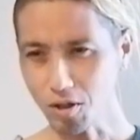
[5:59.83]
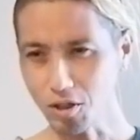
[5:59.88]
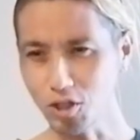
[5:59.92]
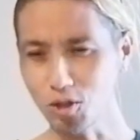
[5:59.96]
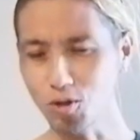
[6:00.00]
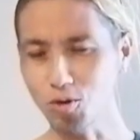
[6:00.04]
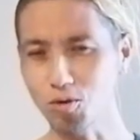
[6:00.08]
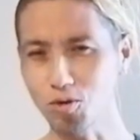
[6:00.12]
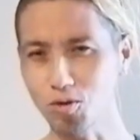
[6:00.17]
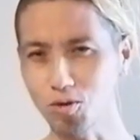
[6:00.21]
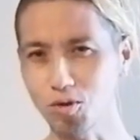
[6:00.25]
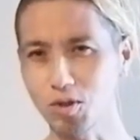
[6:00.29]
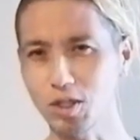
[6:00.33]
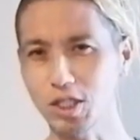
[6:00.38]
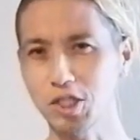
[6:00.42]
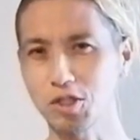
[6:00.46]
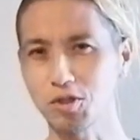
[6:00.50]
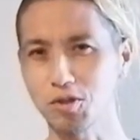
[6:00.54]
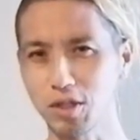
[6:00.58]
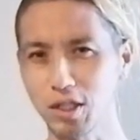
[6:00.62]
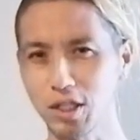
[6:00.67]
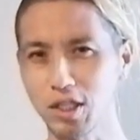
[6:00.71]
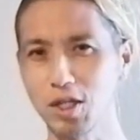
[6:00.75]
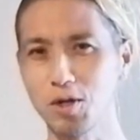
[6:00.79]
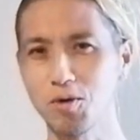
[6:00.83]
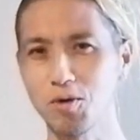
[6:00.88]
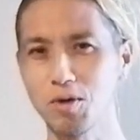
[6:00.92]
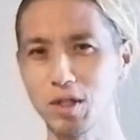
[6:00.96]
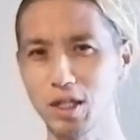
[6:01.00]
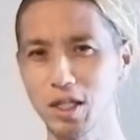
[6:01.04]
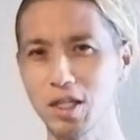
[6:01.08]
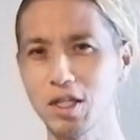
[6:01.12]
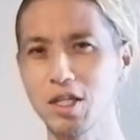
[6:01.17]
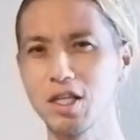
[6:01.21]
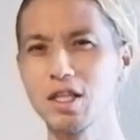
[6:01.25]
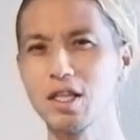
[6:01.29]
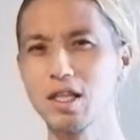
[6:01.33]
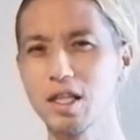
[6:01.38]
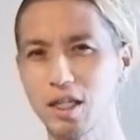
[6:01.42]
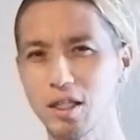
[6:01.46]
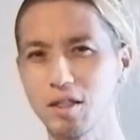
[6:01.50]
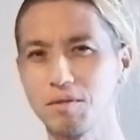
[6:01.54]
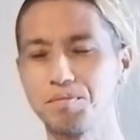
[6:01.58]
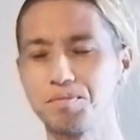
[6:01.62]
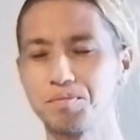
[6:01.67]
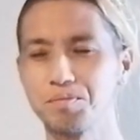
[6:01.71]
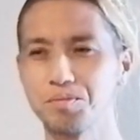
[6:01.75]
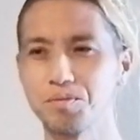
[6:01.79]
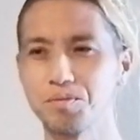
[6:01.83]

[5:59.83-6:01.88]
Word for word: いろいろ詳しくね、電話で聞いてた。